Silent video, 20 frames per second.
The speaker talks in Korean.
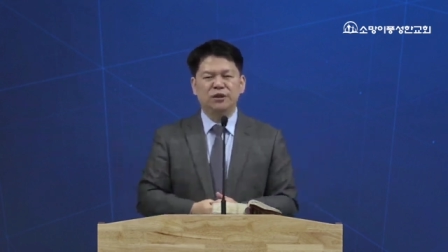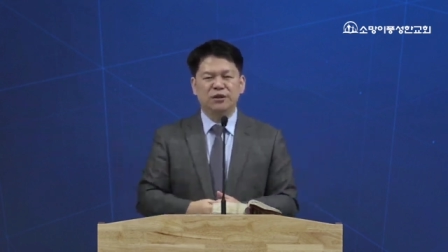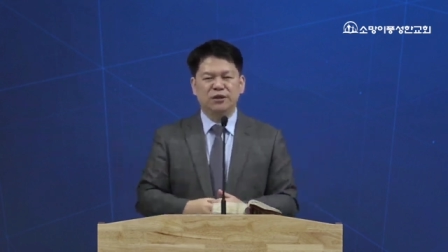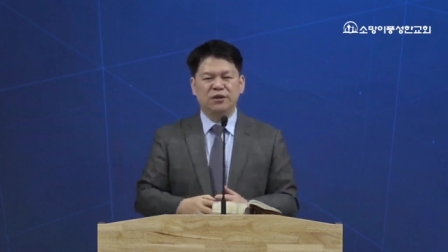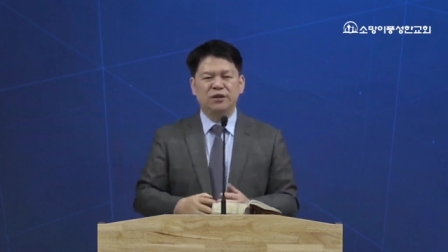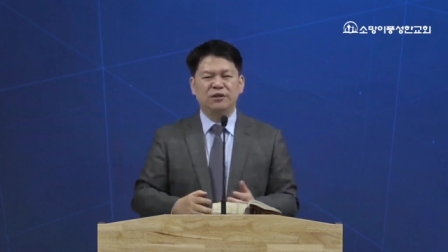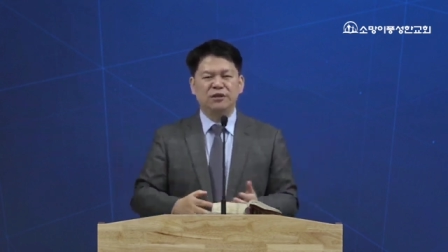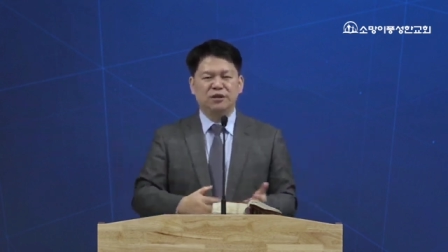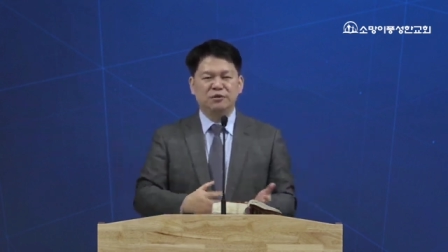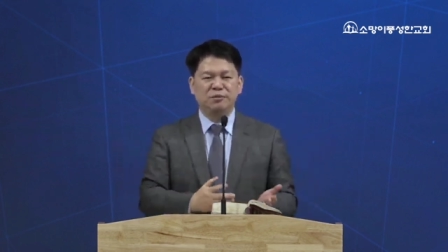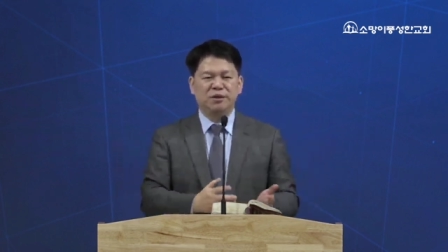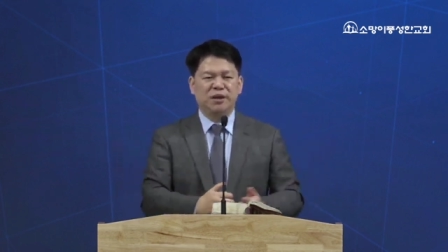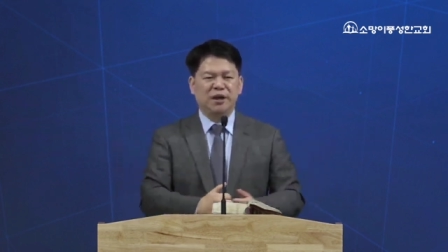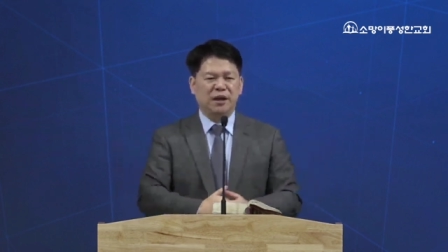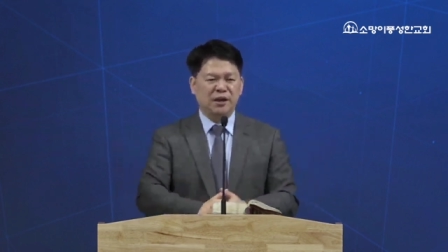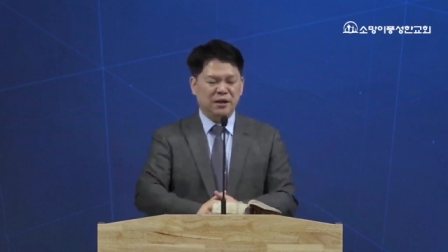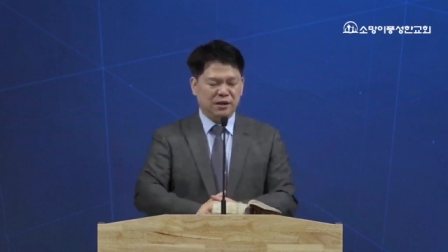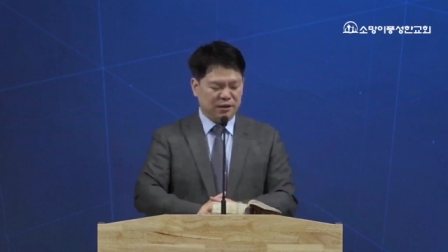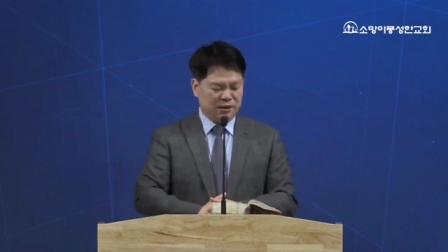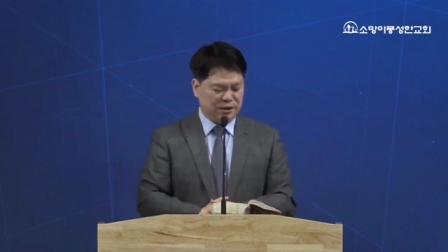그런
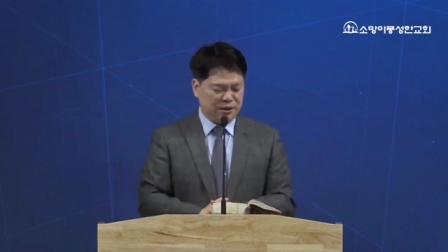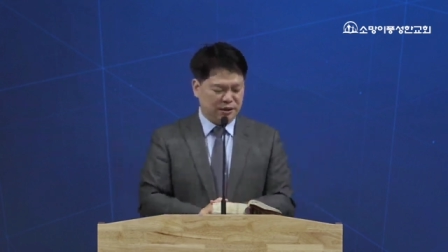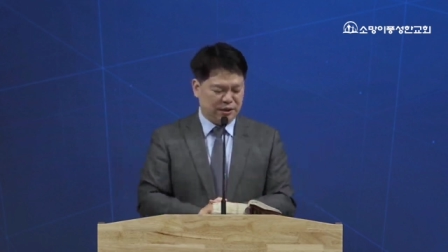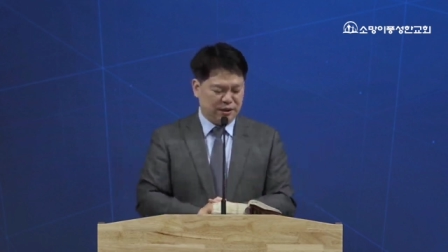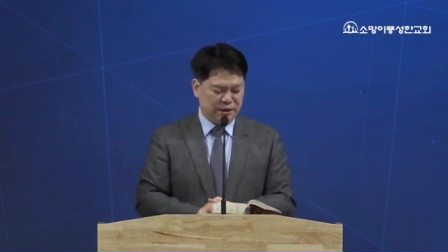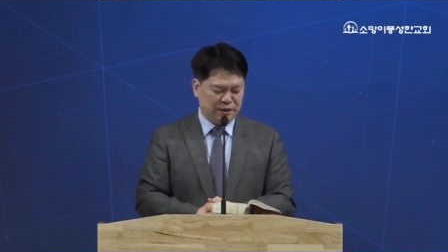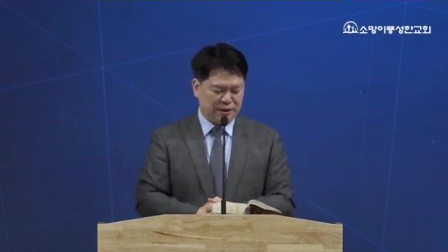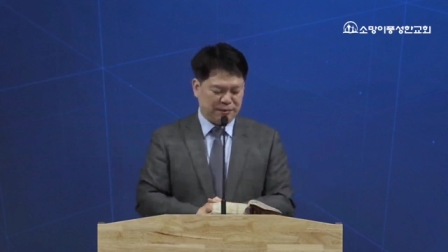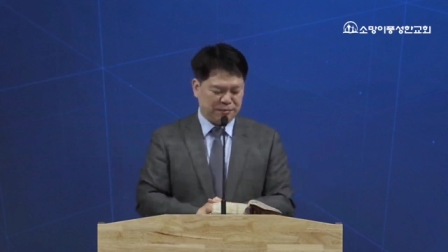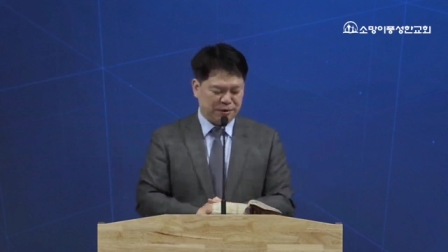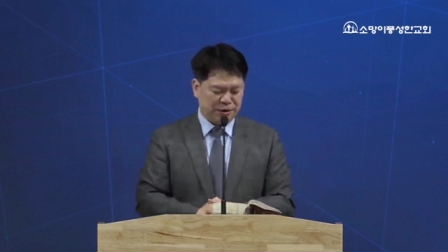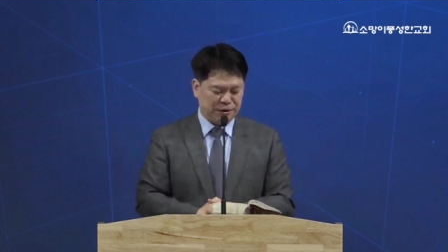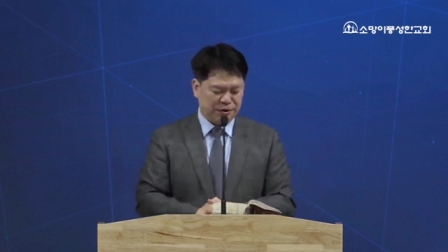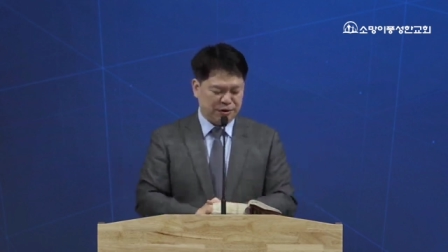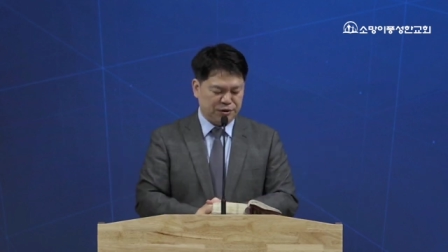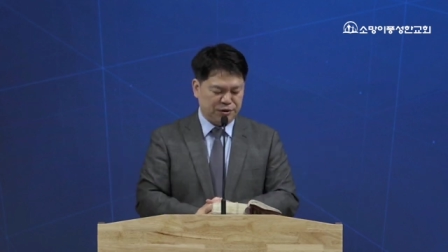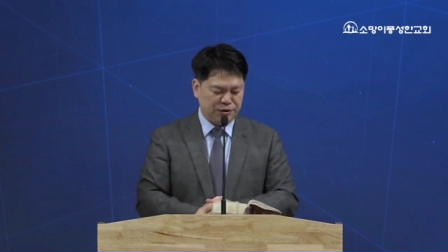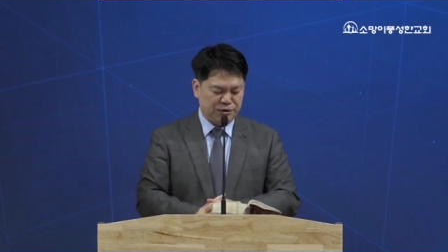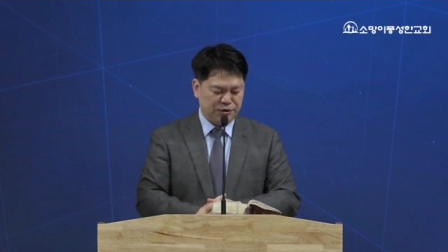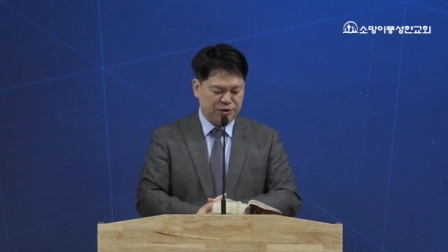의미가 이 안에
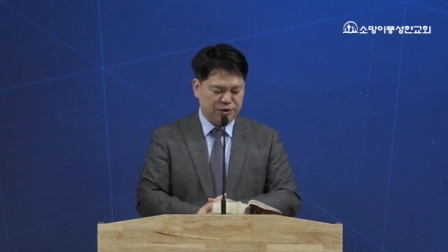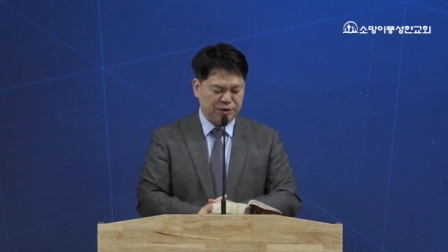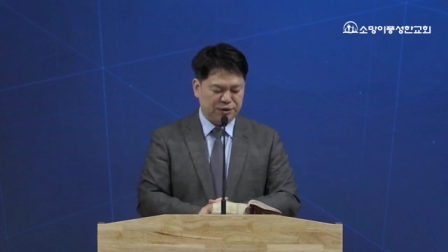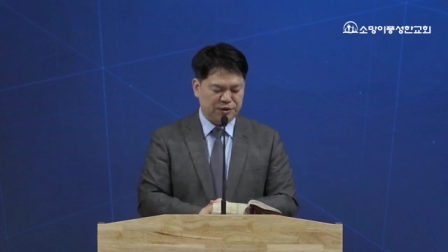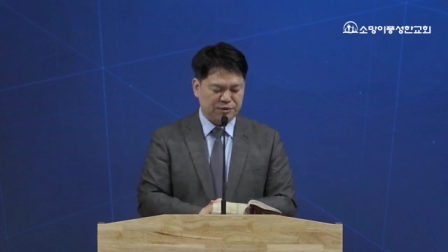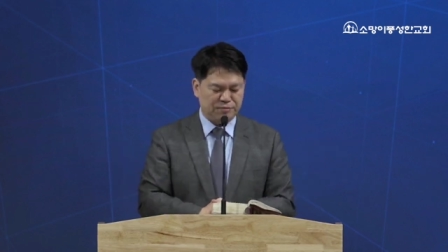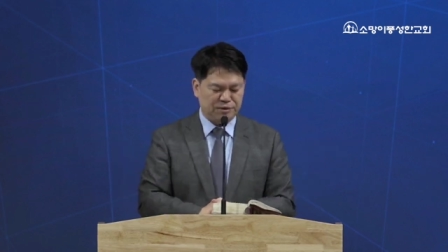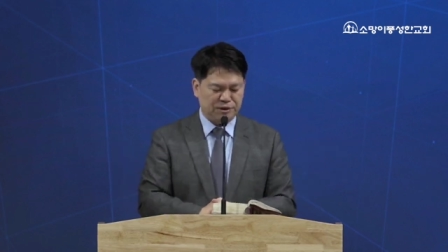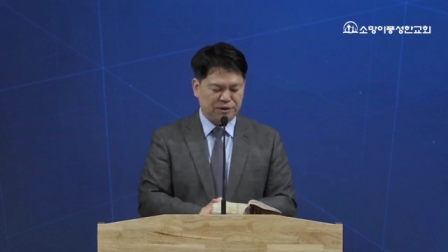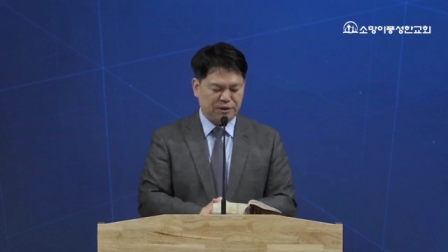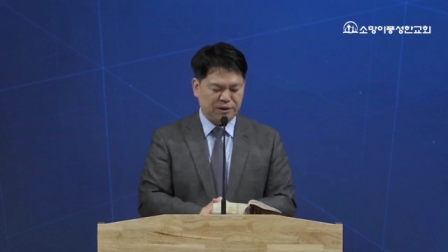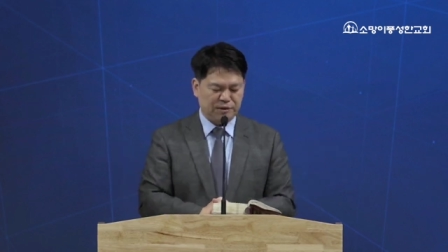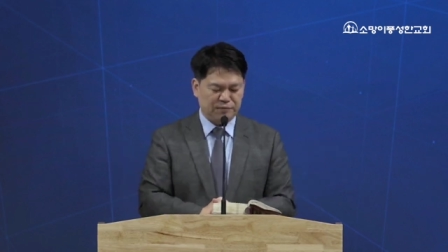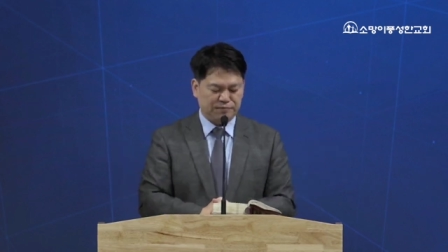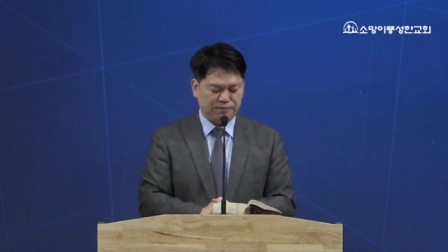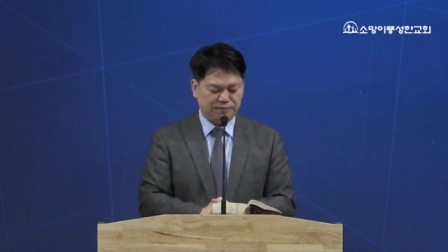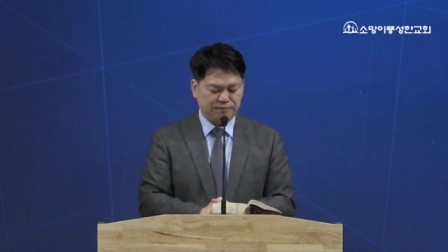담겨져 있습니다.